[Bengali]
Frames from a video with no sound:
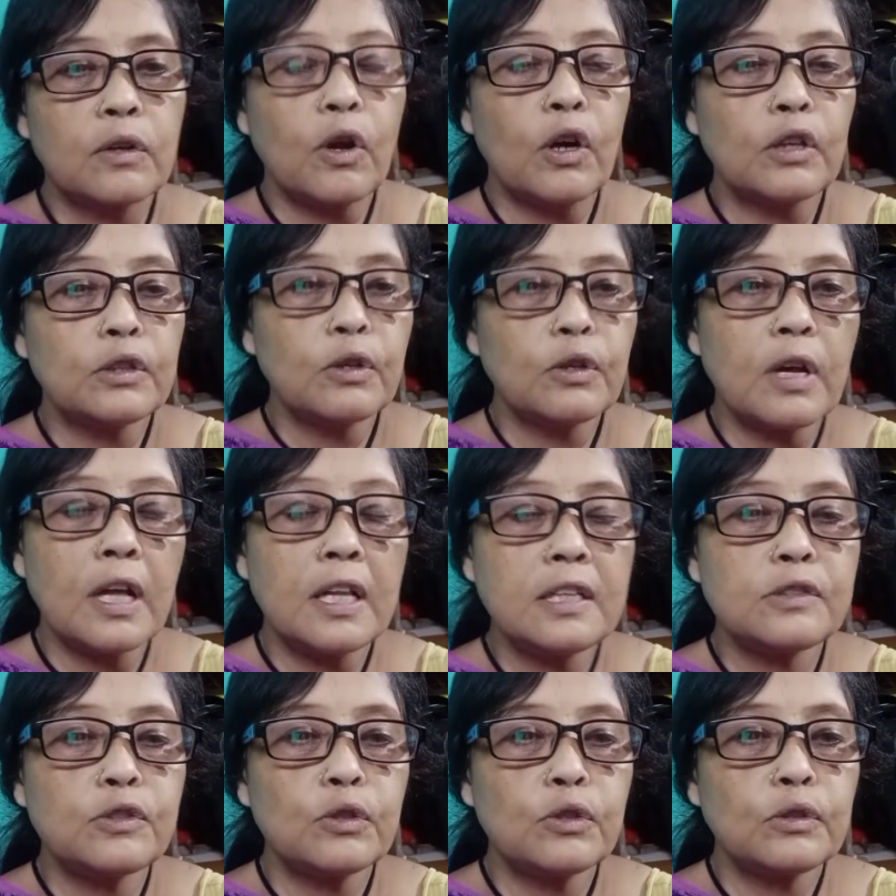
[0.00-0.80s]

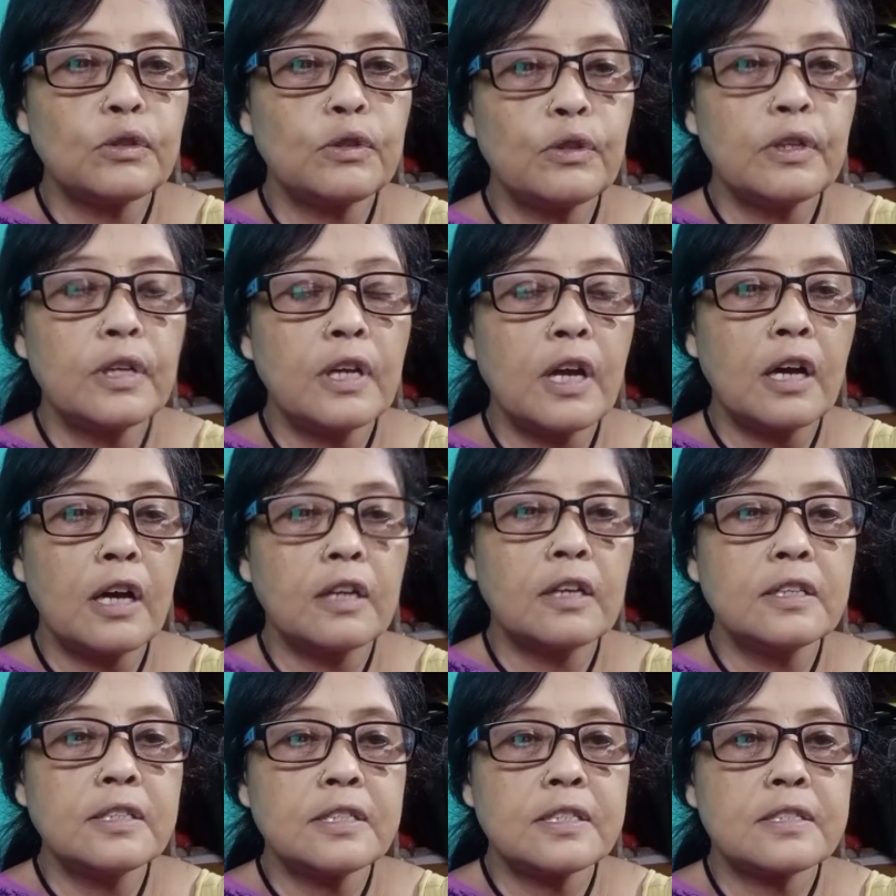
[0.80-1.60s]
গতকাল চোদ্দোই
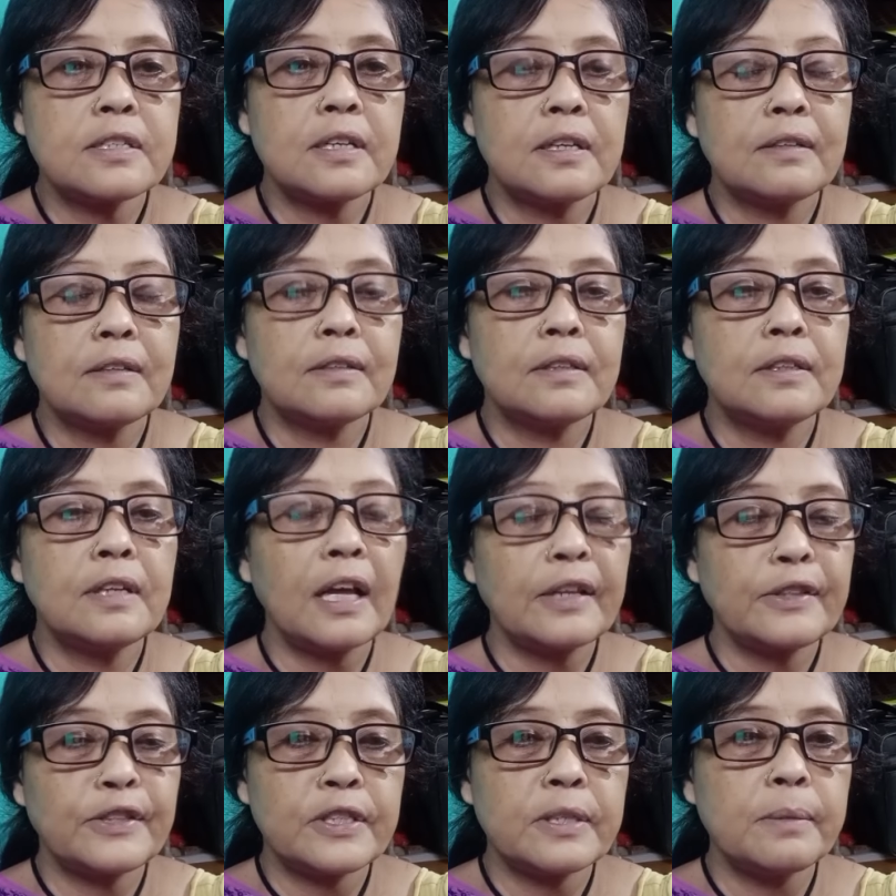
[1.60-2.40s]
আগস্ট
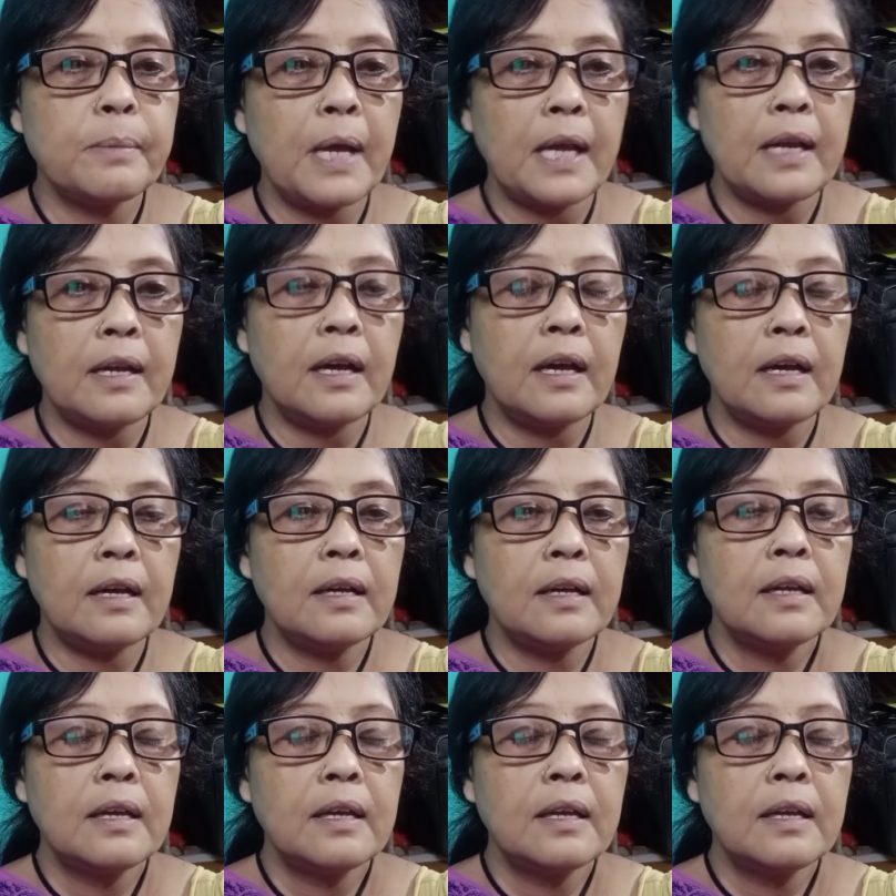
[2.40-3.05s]
রাত্রিবেলা